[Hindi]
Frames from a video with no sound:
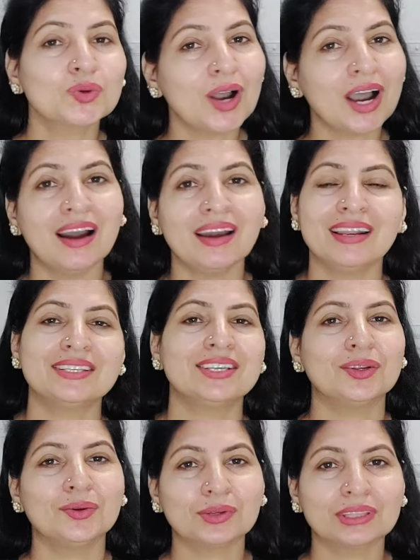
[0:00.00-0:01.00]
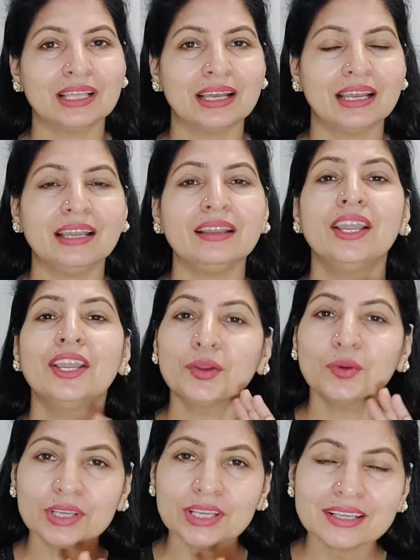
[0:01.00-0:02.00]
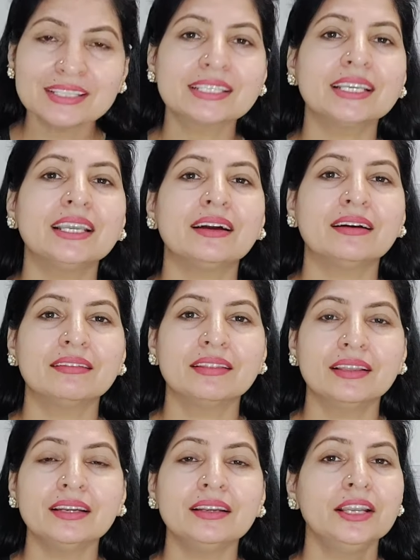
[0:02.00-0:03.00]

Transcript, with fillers: आने से रोकता है क्योंकि इसके अंदर